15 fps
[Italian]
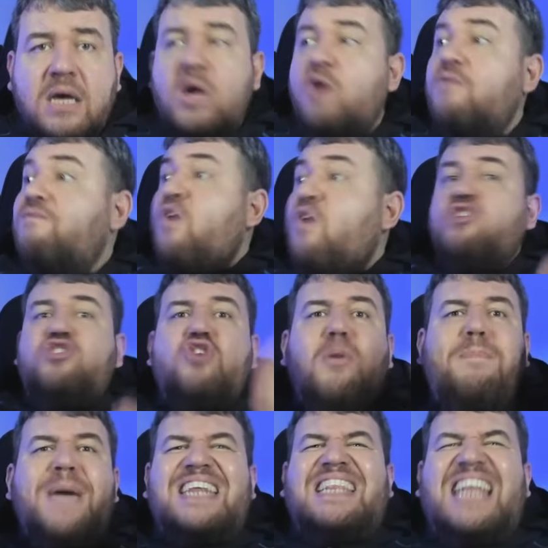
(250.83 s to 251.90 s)
Voglio
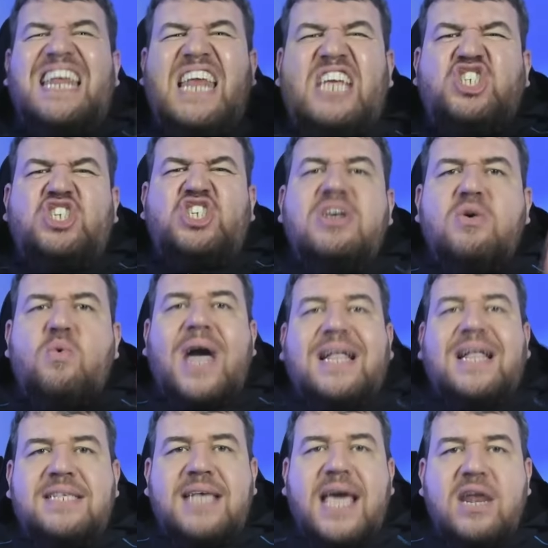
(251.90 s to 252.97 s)
perdere
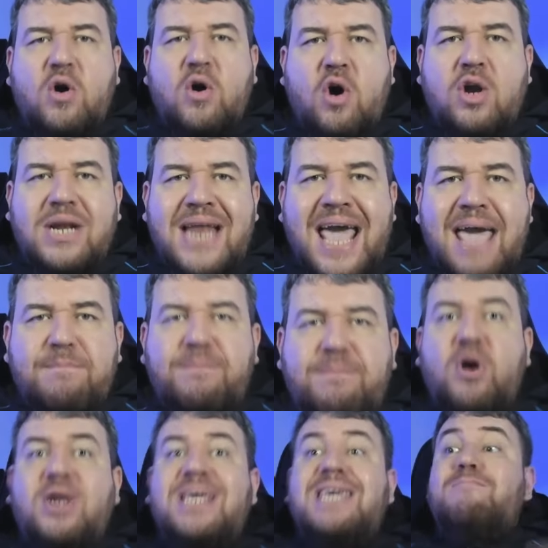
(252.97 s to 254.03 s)
5-0 a con
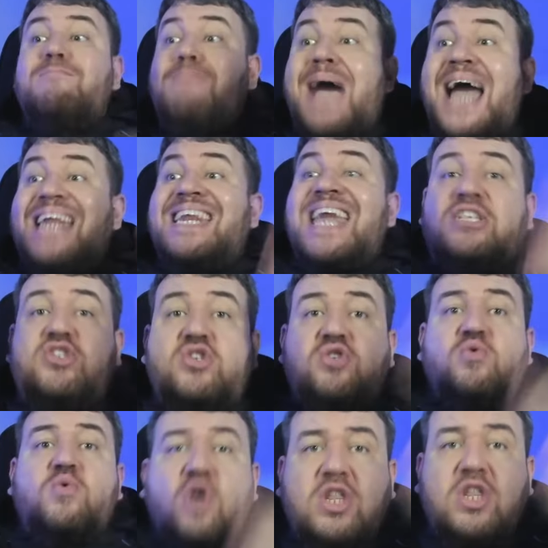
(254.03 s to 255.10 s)
l'Empoli, ma
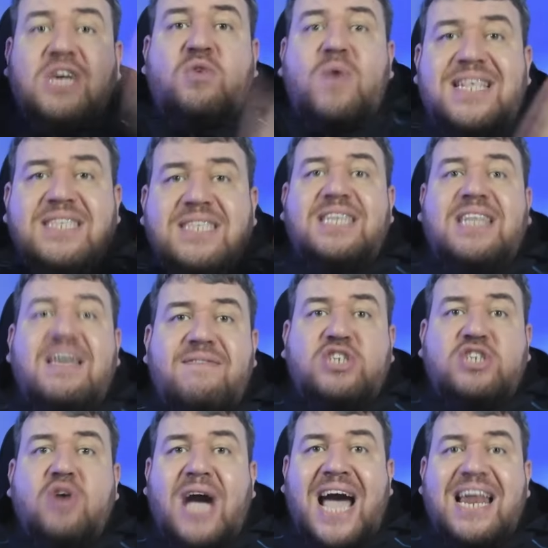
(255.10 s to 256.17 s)
nessuno di questi deve
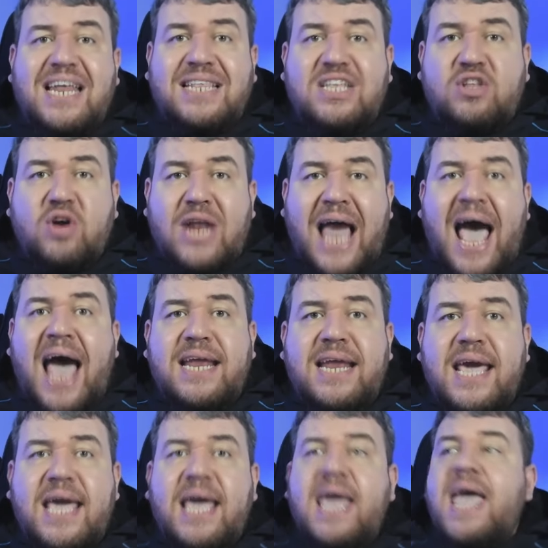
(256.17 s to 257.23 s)
giocare
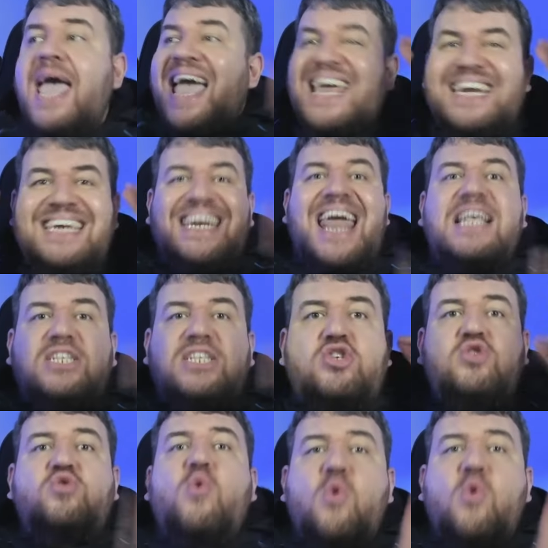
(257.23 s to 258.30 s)
titolare.
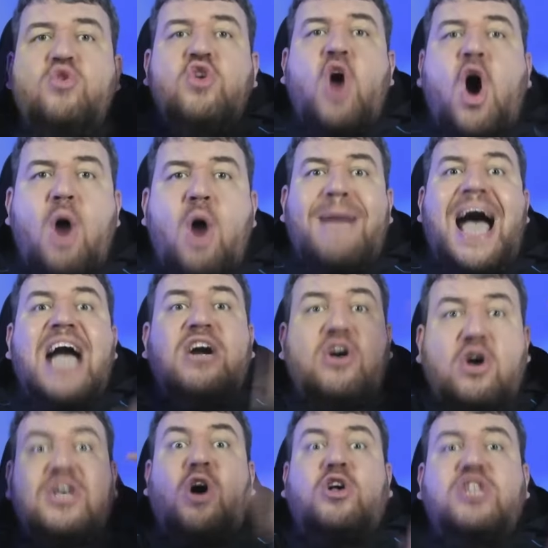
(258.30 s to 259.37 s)
Nessuno, manco
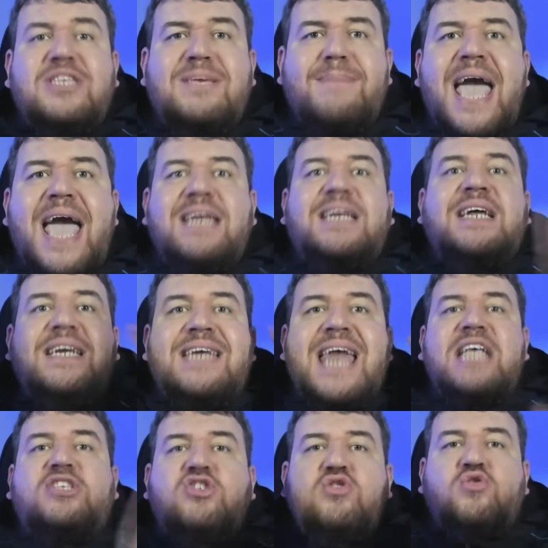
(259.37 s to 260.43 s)
Osimen,
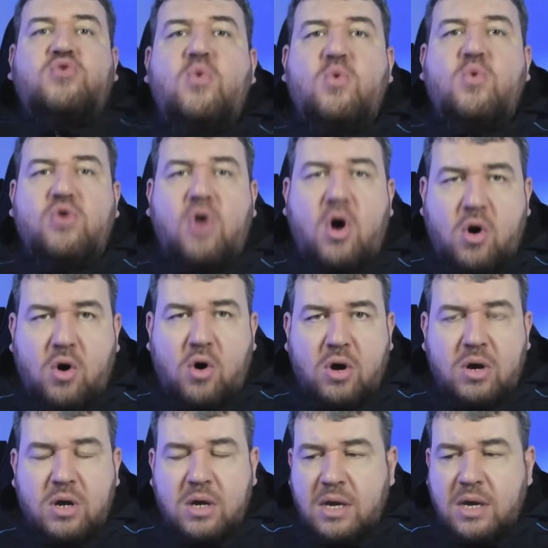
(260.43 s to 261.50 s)
nessuno.
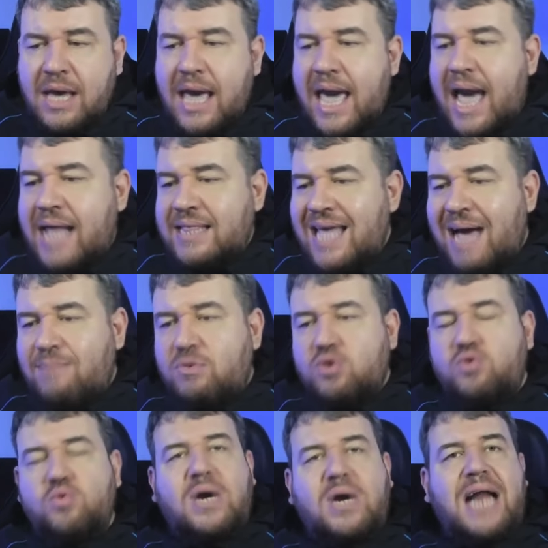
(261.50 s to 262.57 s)
E andiamo
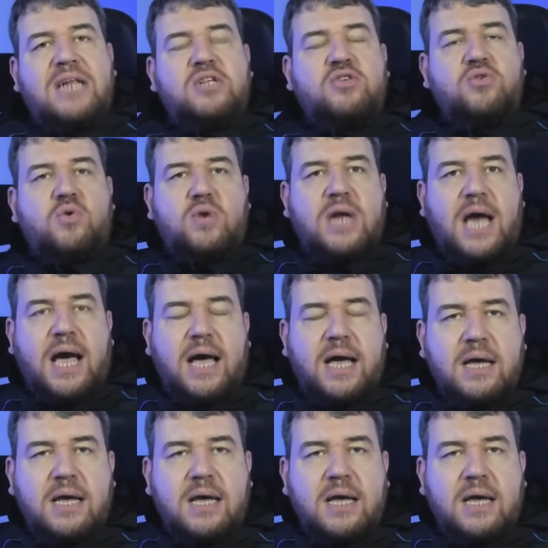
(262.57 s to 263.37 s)
su Calzona.